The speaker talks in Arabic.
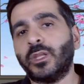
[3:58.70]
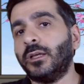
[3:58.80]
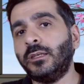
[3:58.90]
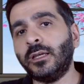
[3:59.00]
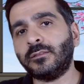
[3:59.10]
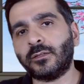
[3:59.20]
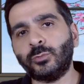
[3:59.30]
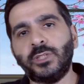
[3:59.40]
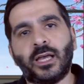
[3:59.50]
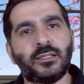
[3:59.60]
لا
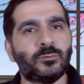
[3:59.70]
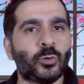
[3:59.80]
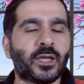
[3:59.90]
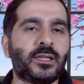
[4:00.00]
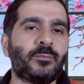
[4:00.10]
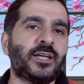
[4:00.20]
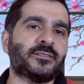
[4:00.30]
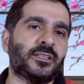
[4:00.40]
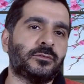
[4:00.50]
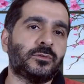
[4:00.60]
تردي على
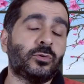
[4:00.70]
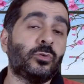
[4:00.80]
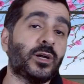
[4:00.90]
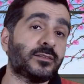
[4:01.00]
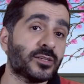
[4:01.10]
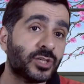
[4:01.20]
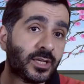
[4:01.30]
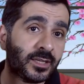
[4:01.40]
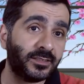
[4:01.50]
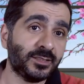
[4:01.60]
مكالماته
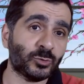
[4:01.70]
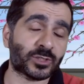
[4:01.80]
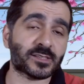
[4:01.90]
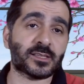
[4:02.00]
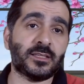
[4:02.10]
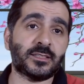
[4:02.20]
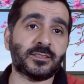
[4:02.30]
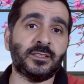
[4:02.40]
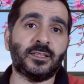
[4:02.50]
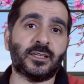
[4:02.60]
وتجاهلي
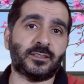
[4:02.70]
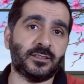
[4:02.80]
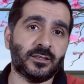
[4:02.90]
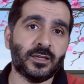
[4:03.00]
مراسلاته لك